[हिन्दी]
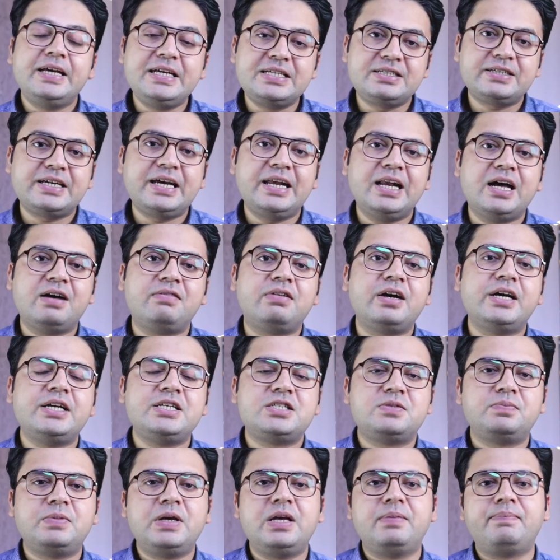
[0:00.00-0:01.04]
इसके अलावा
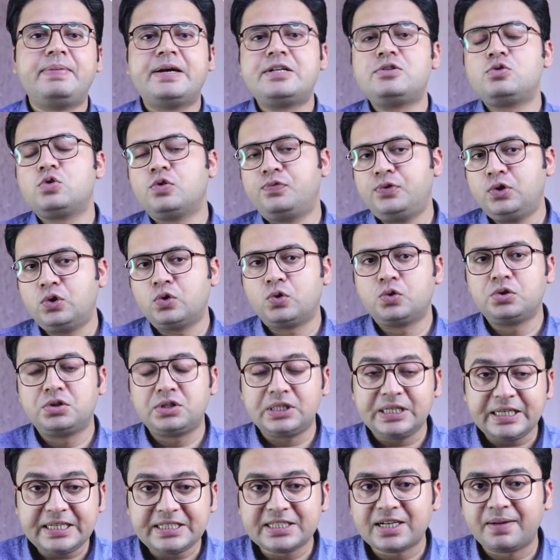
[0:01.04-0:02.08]
इसमें बेंजोफिनोन
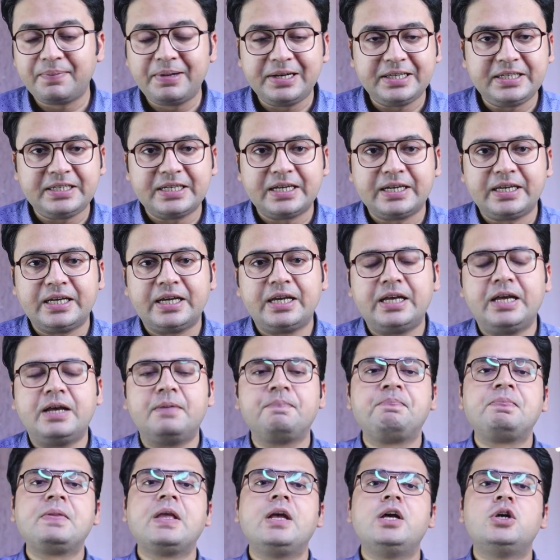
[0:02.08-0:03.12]
थ्री शामिल किया गया है